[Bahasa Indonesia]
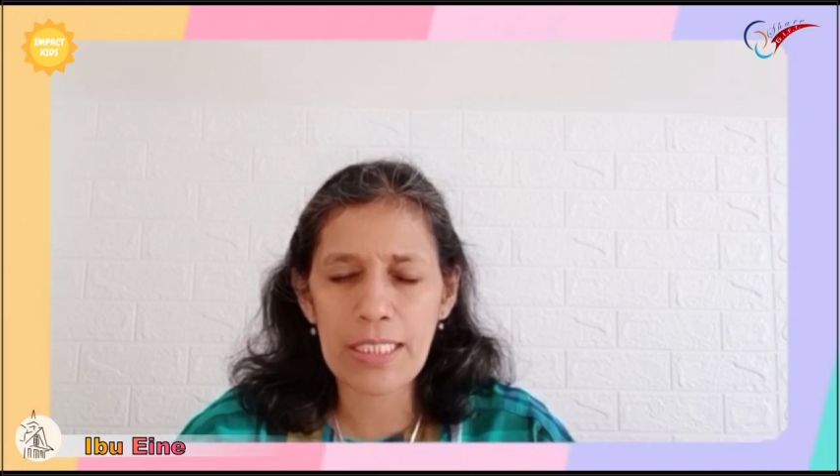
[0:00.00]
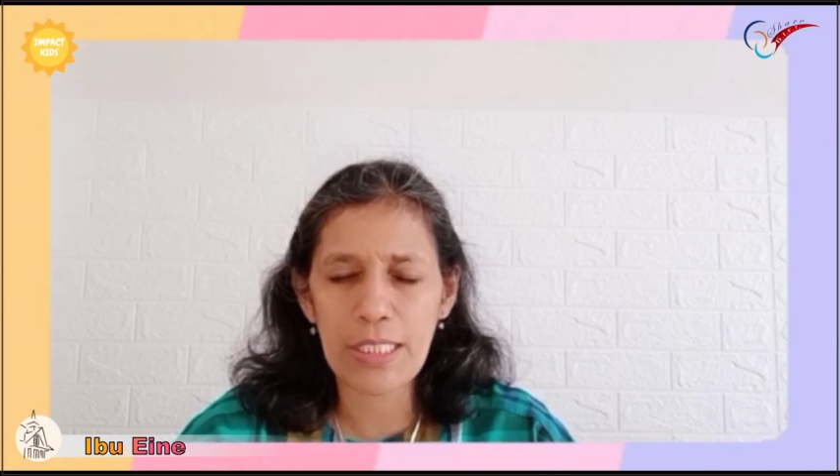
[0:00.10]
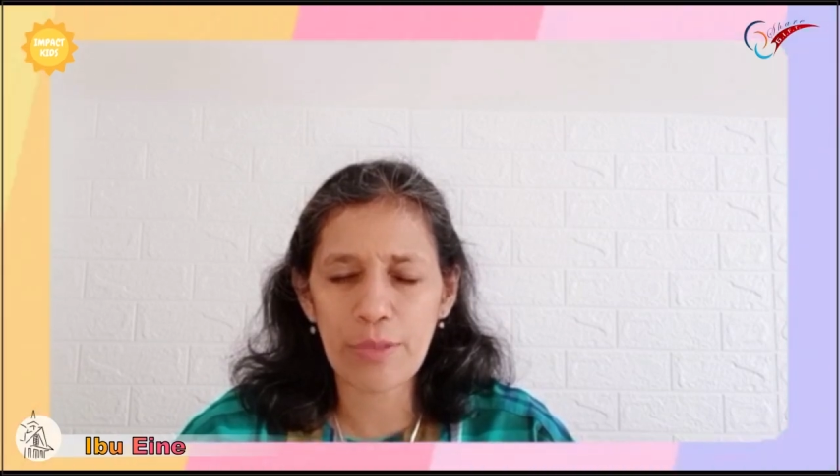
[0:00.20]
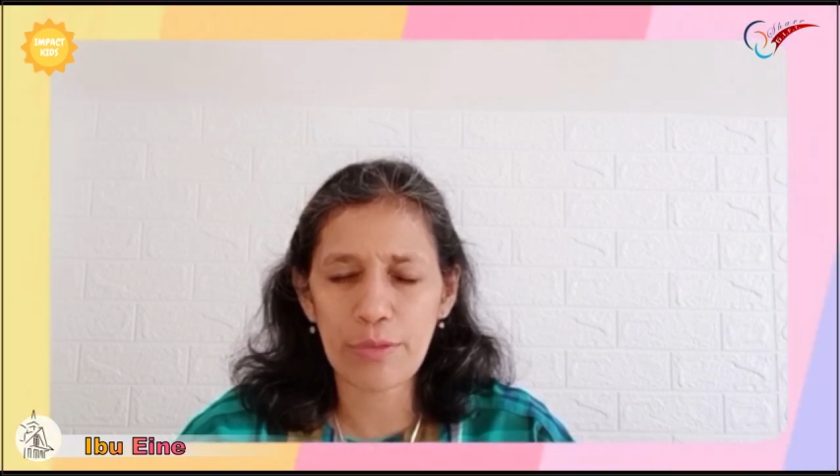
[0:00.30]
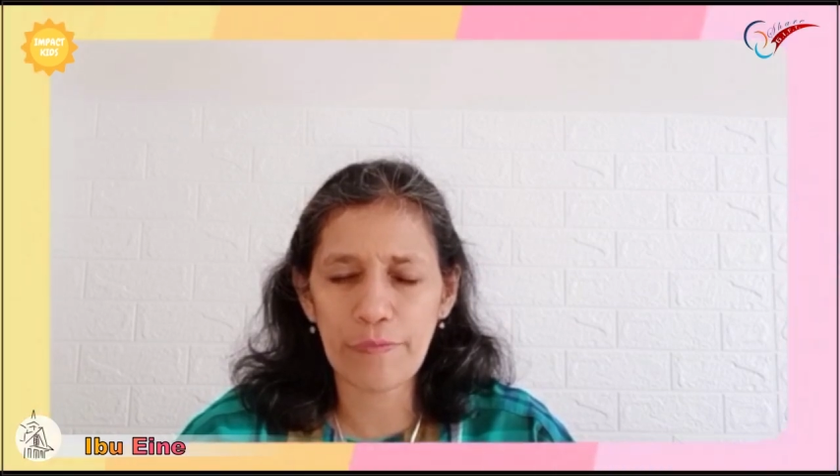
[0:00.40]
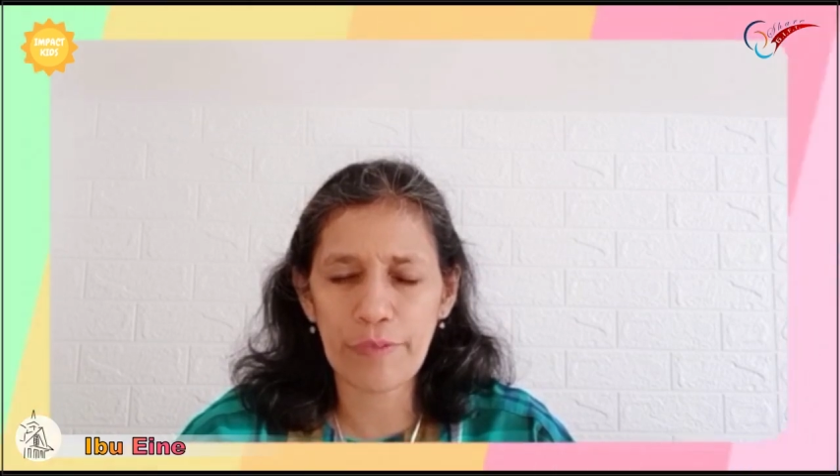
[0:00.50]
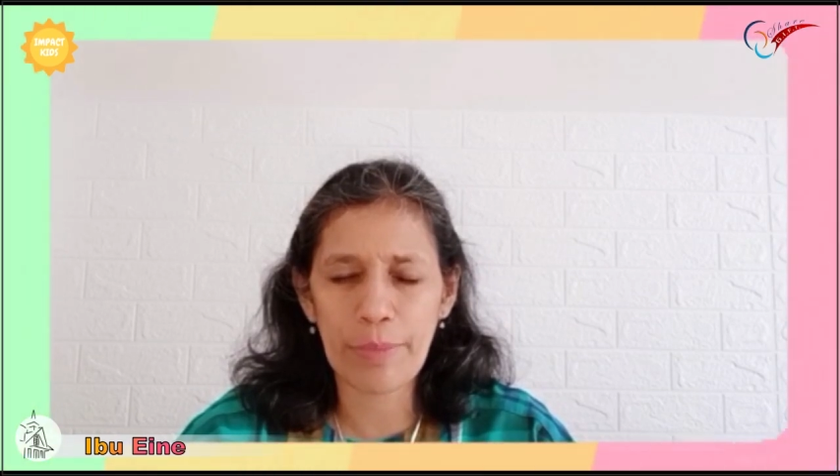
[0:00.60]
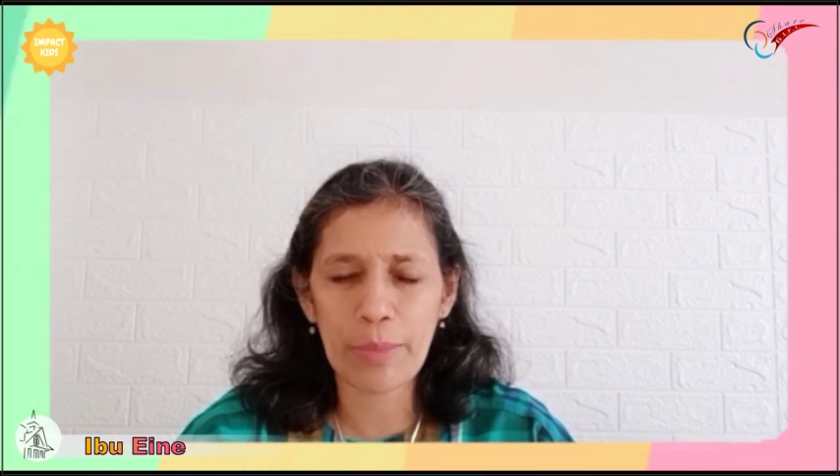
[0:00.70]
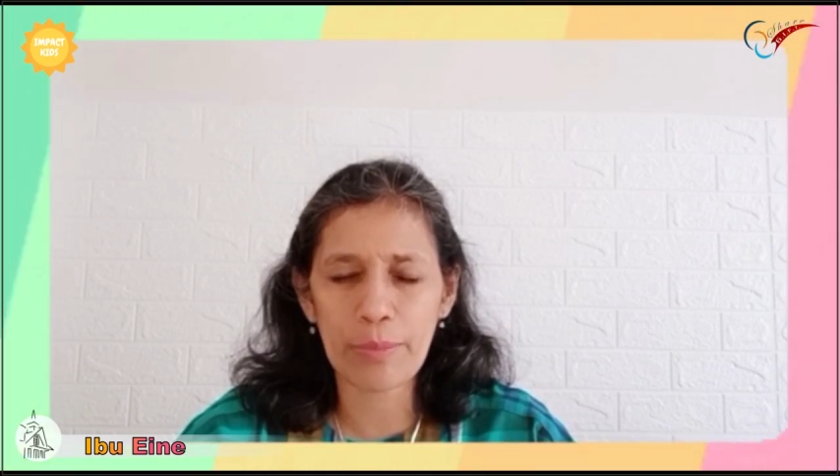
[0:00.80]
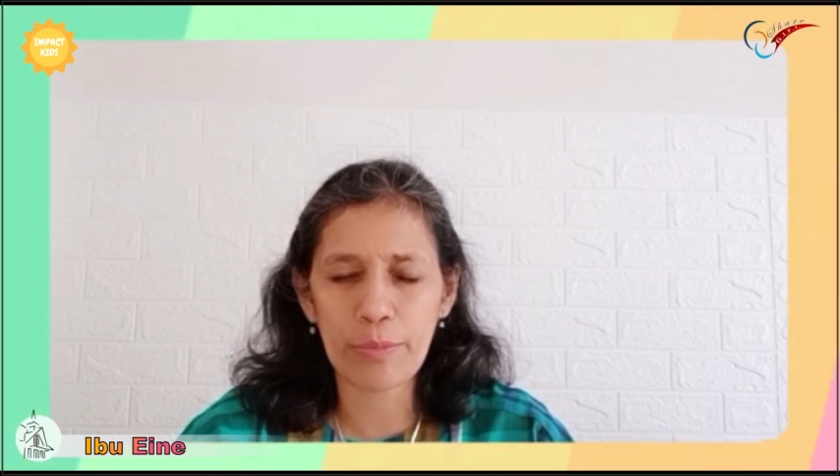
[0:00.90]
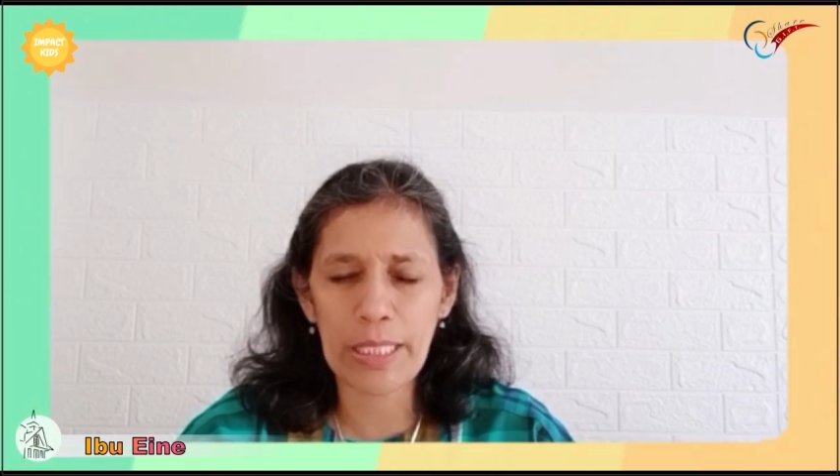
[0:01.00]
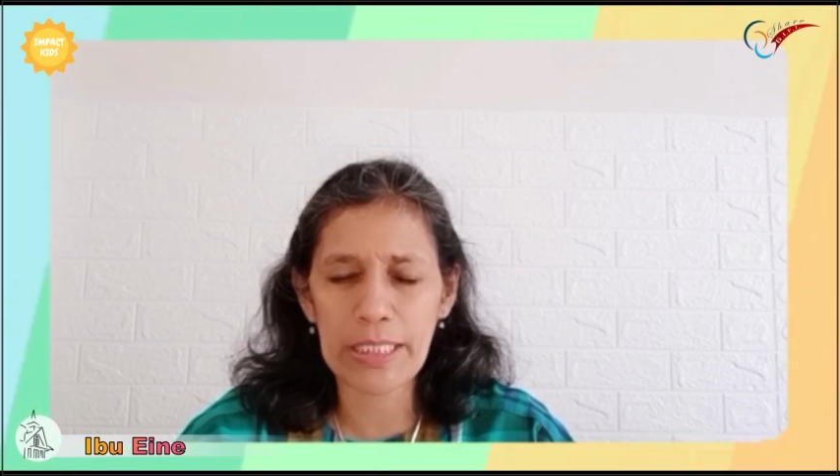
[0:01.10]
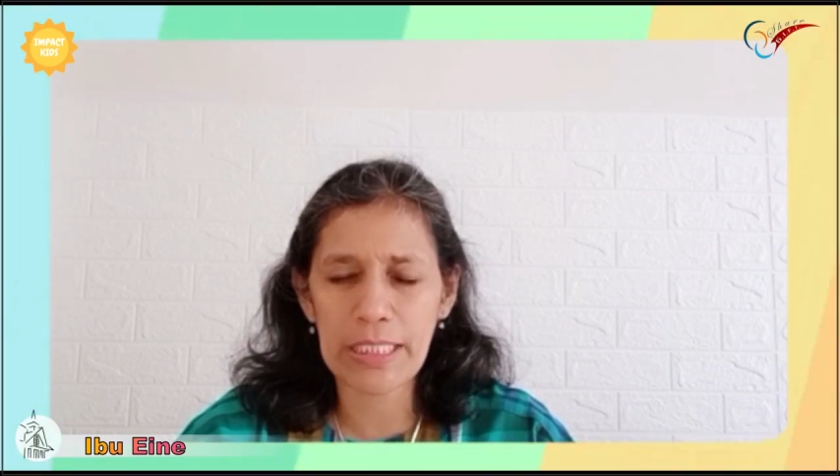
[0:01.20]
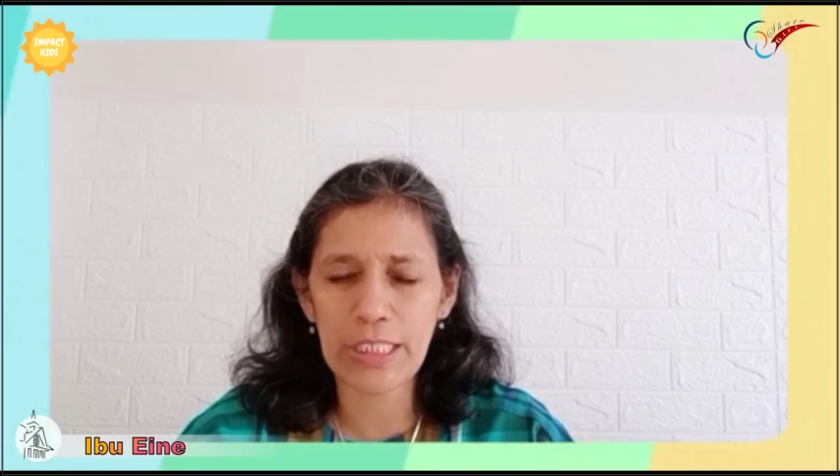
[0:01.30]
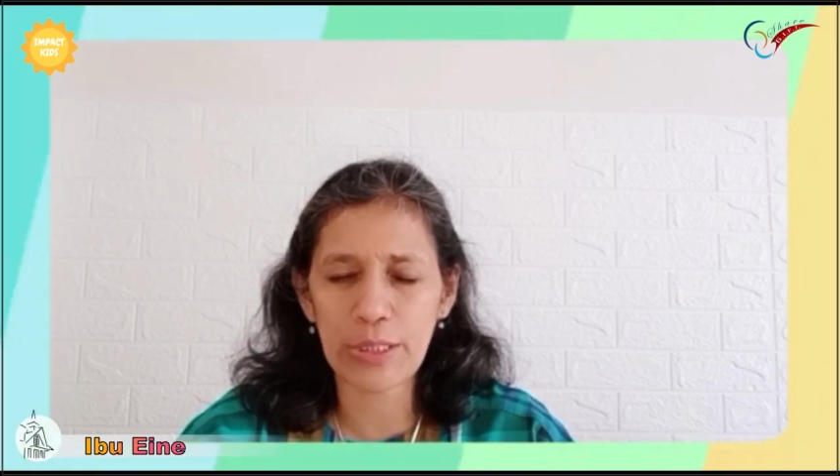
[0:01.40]
kasih untuk firman-Mu
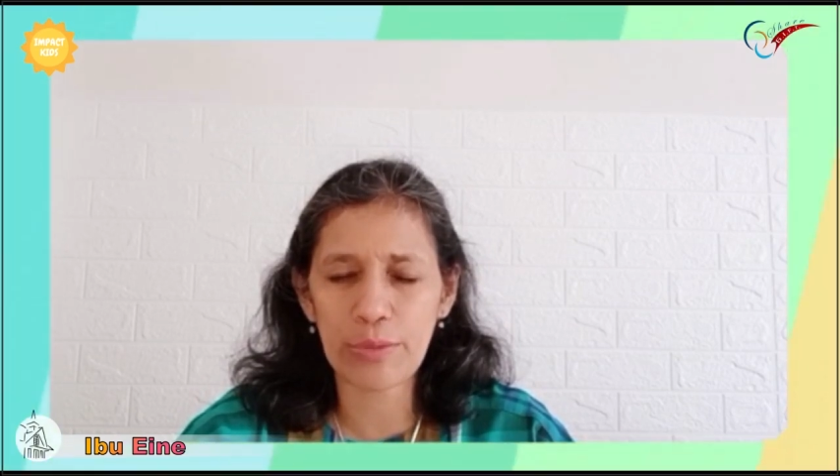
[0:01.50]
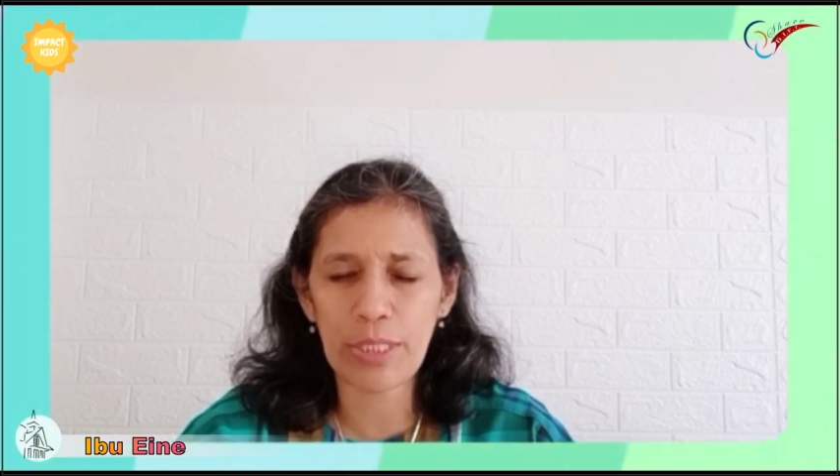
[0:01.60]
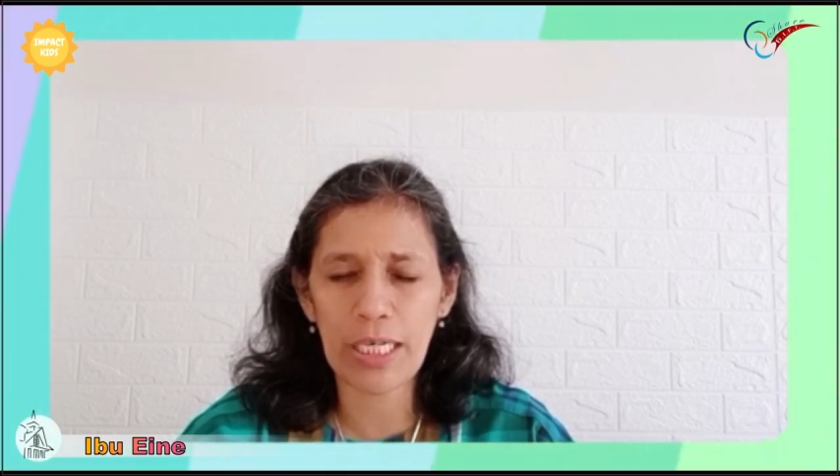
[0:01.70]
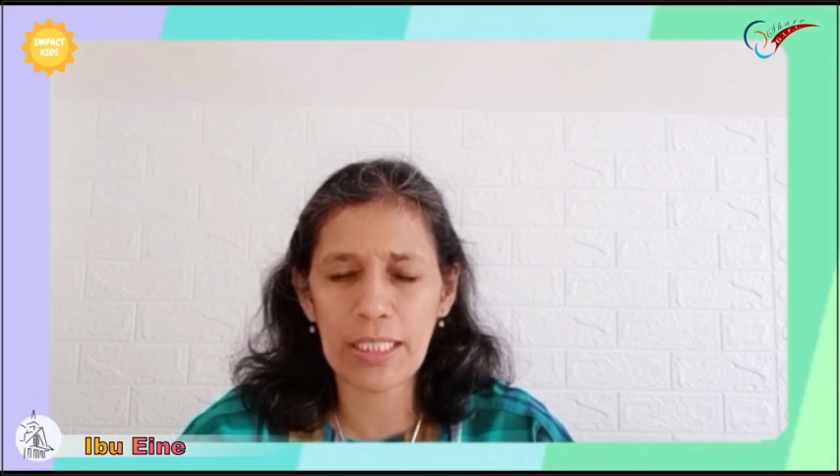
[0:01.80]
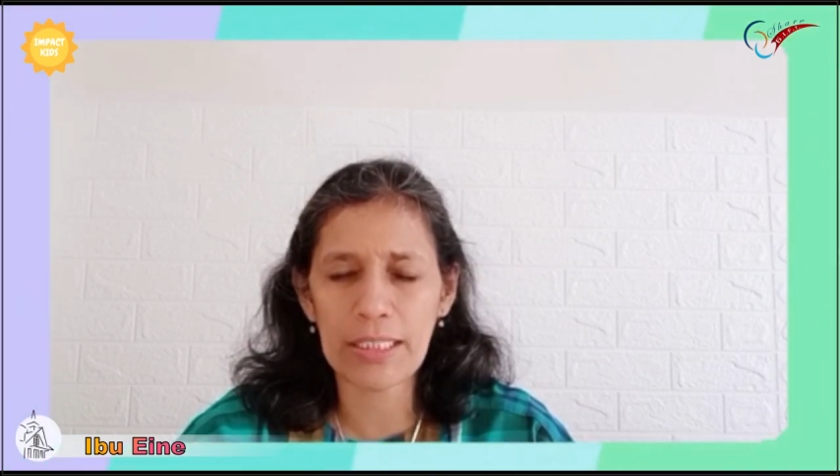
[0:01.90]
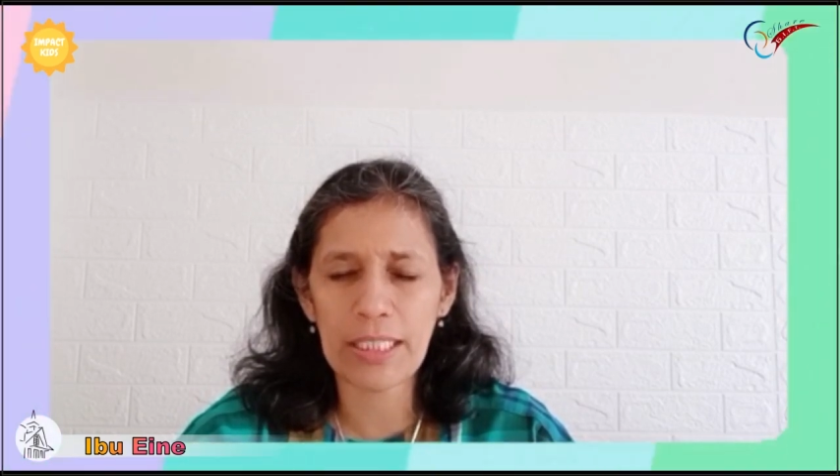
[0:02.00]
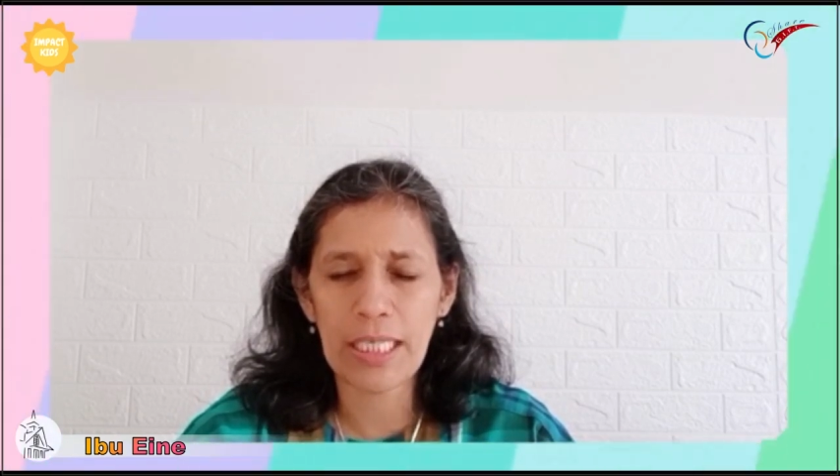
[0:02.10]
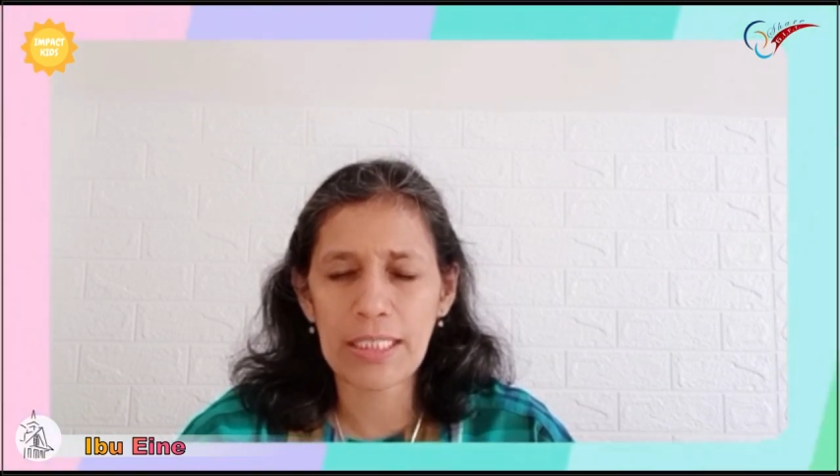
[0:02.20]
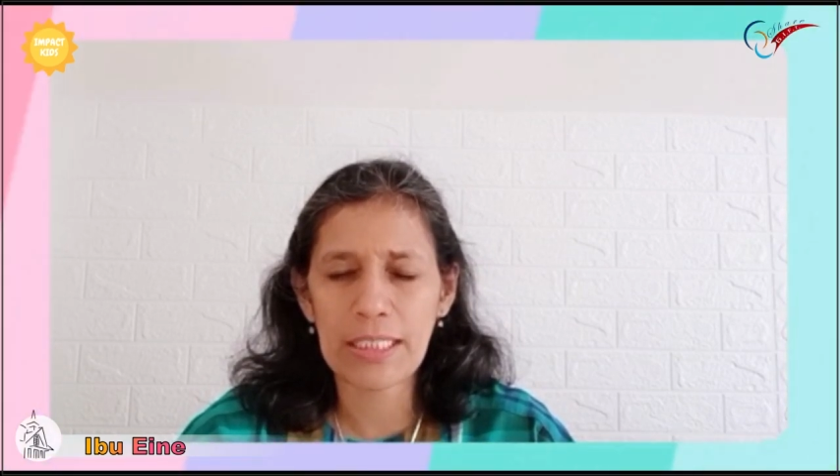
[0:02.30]
pagi ini Tuhan